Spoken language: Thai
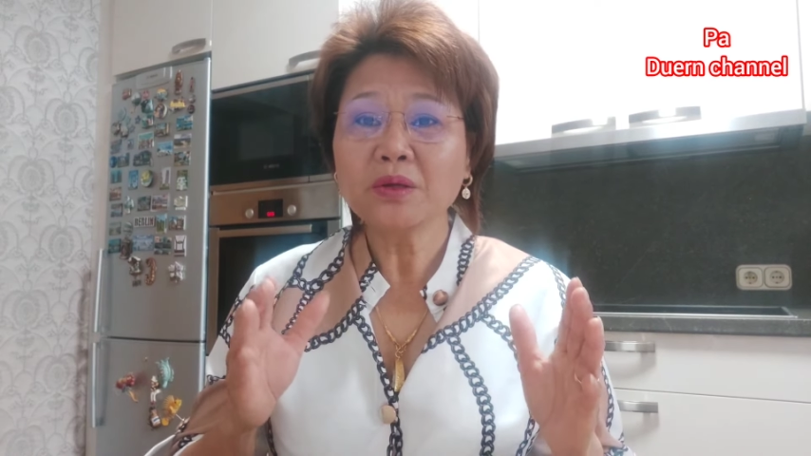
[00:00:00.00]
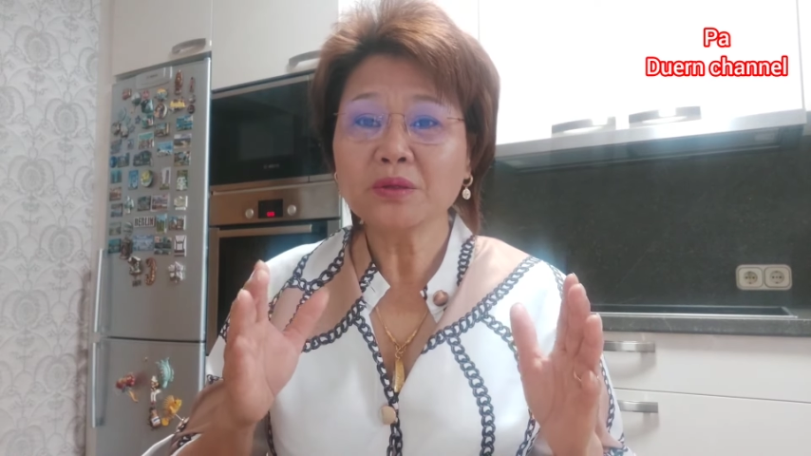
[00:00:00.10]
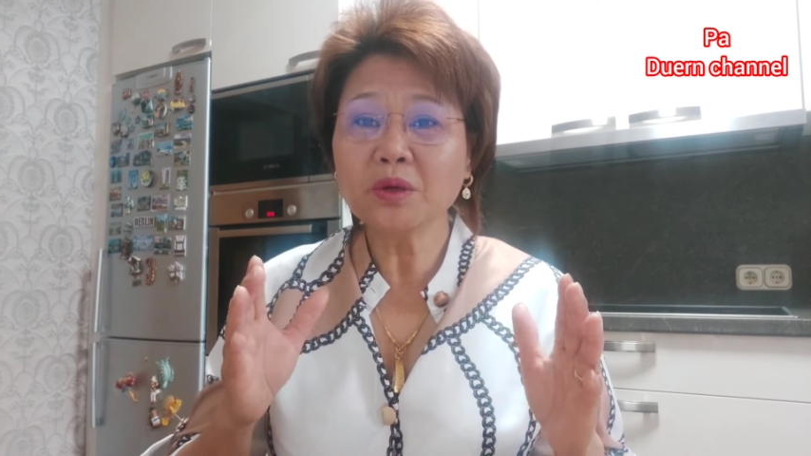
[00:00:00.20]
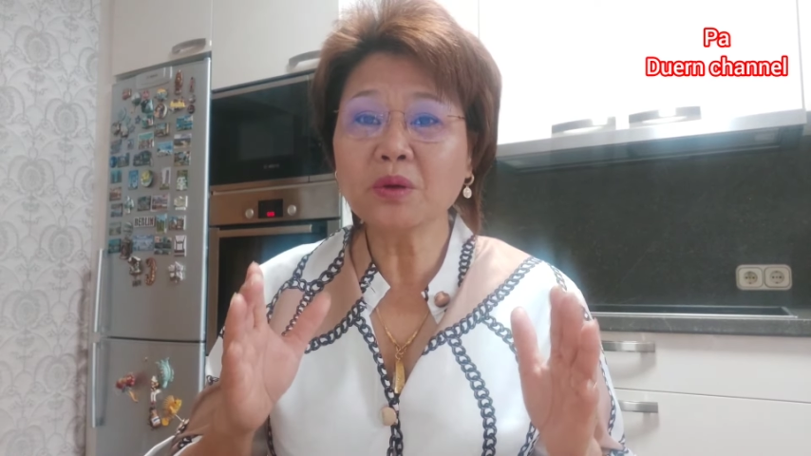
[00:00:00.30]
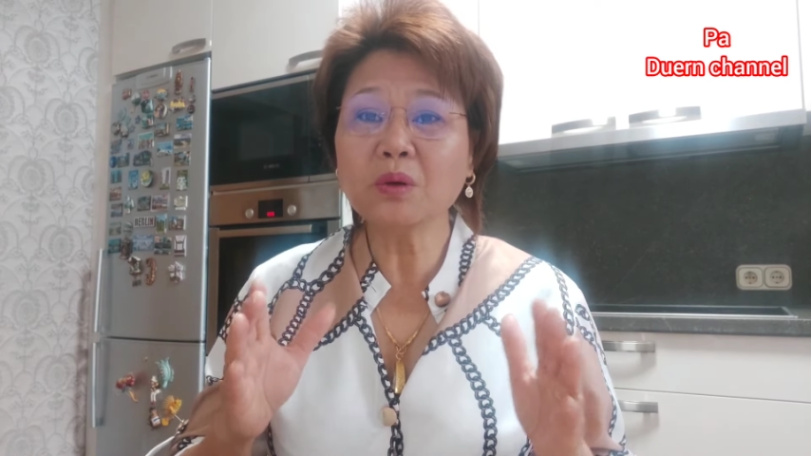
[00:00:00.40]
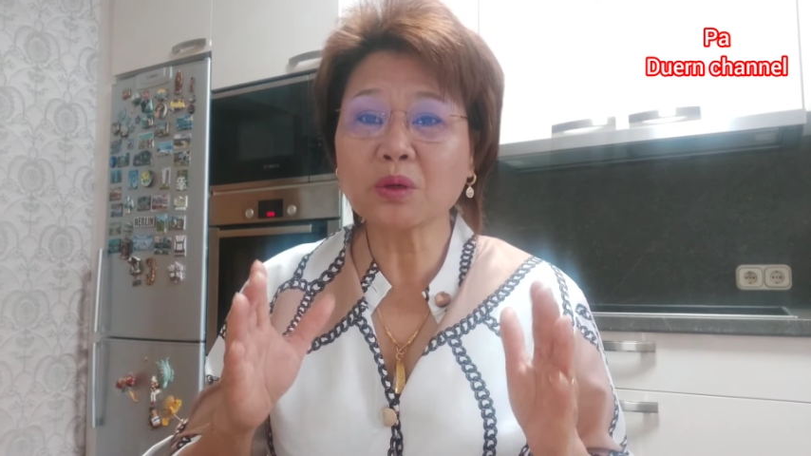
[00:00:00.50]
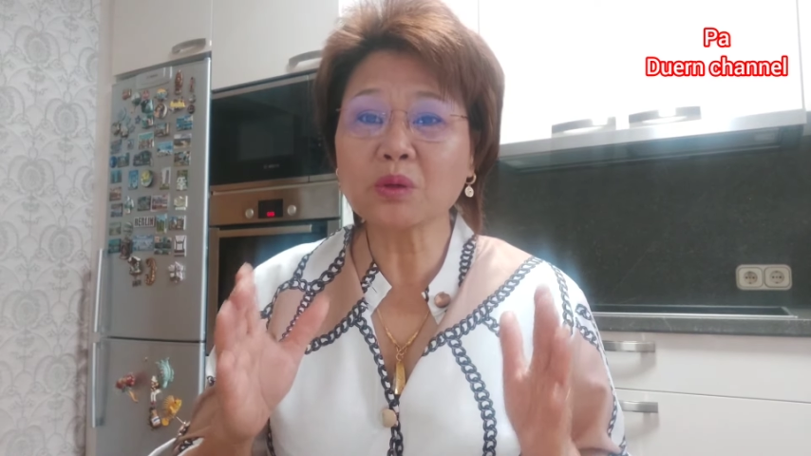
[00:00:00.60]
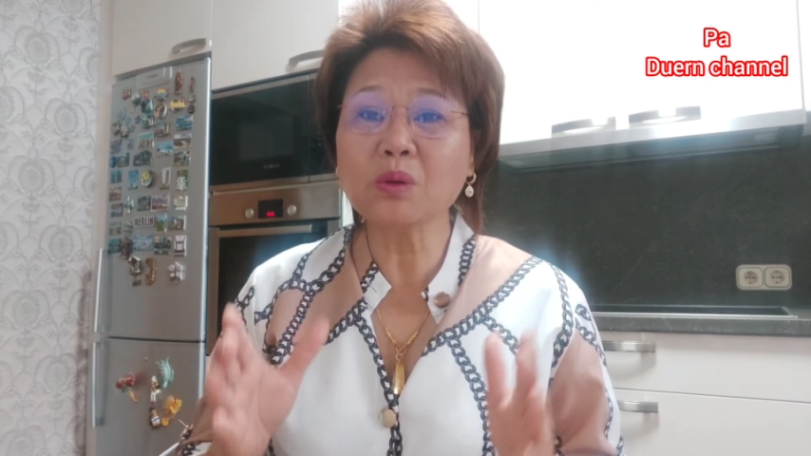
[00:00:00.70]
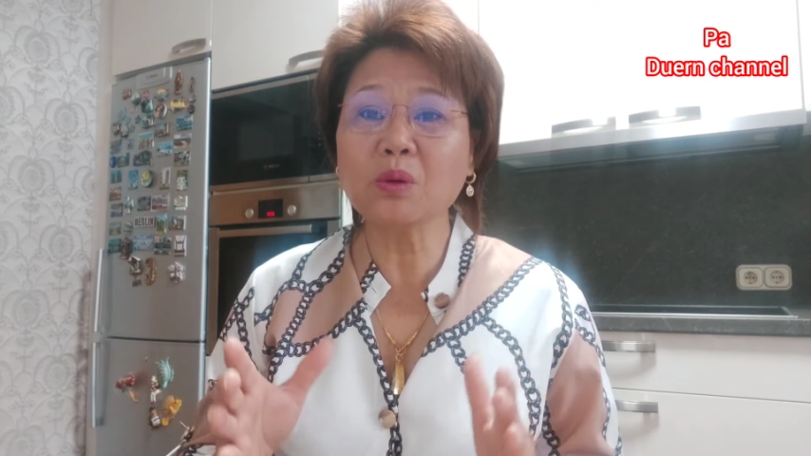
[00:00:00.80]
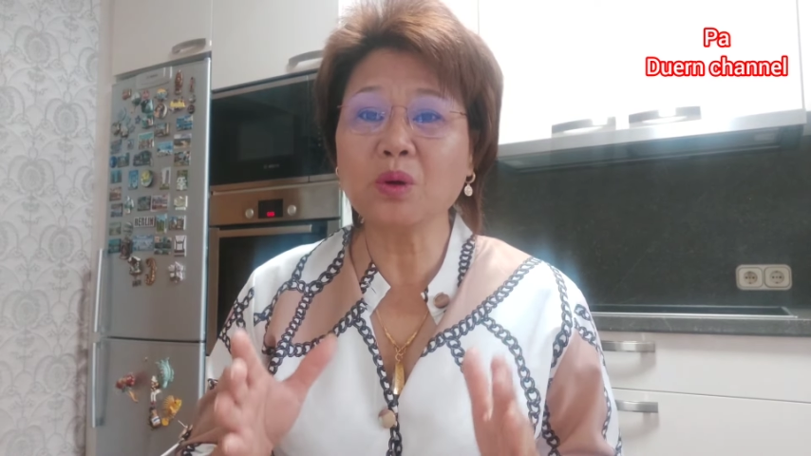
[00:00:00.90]
อยู่
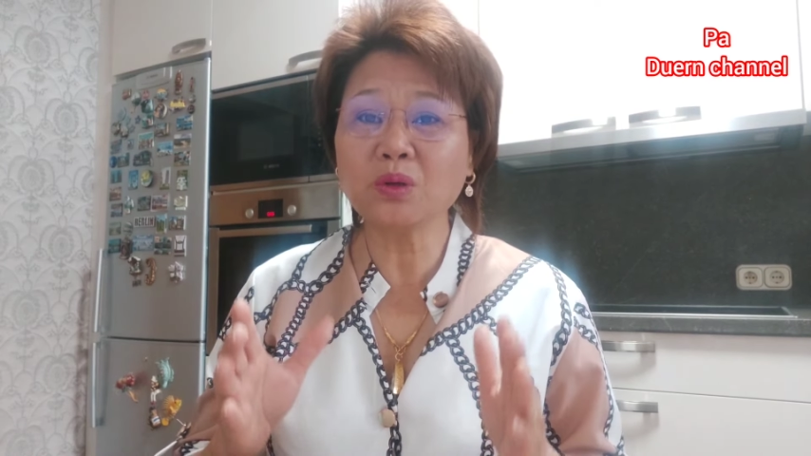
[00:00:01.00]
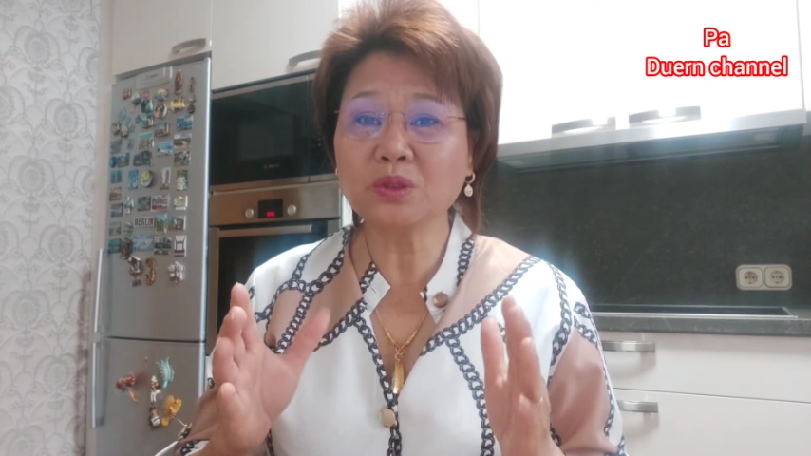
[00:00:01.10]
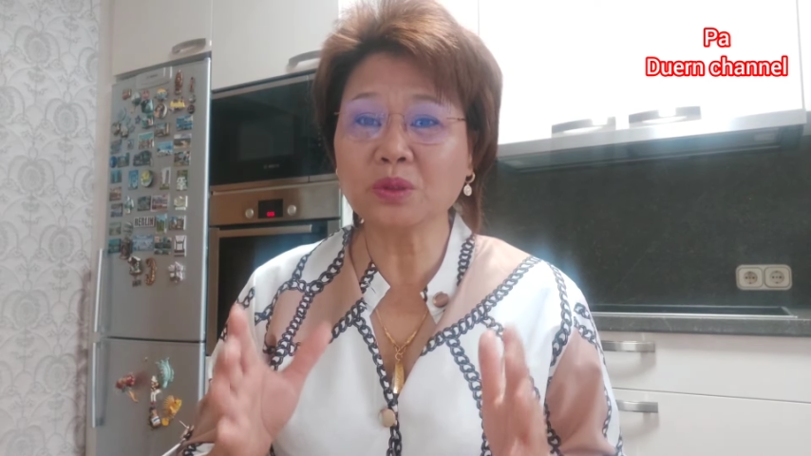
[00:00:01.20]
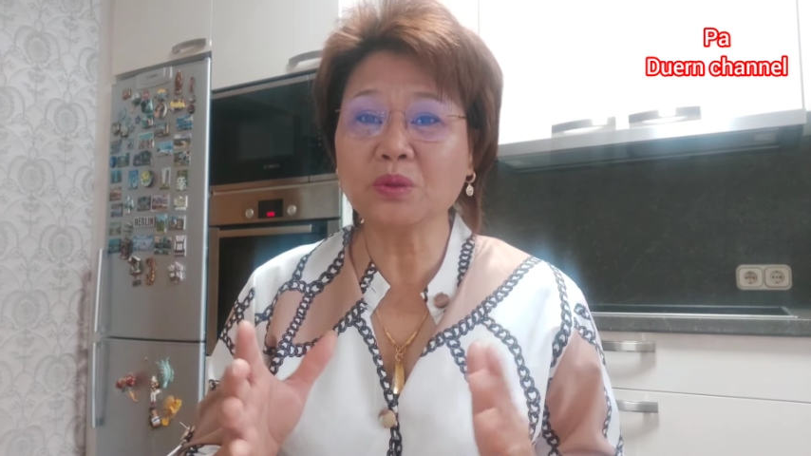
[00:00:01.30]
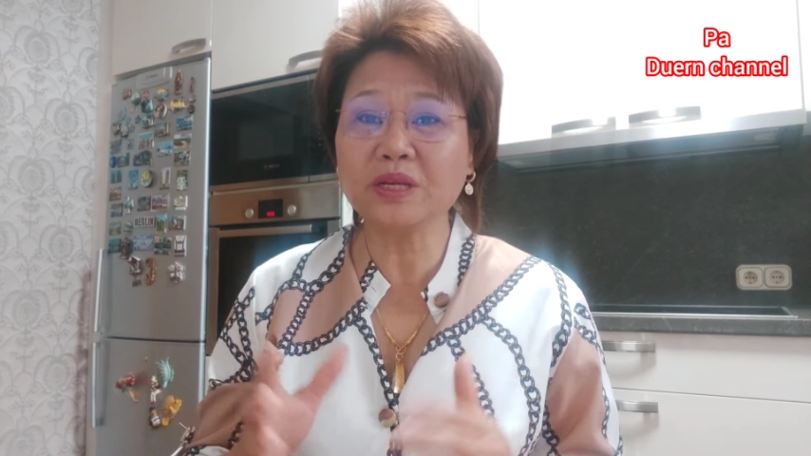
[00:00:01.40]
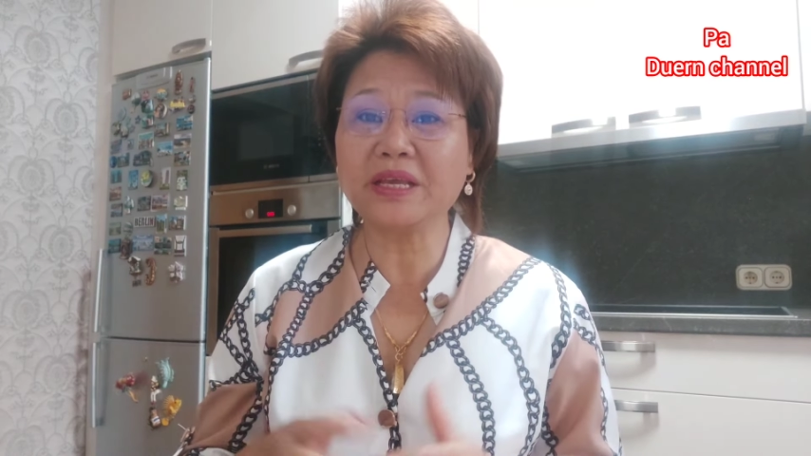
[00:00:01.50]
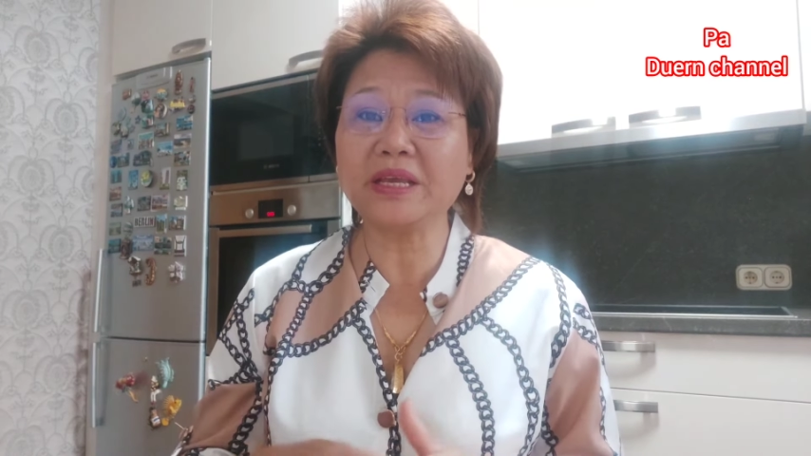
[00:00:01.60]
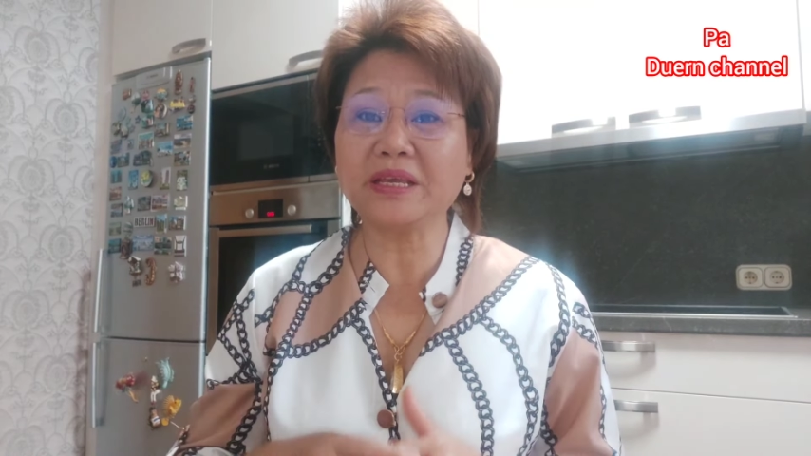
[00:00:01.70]
รู้อยู่ดี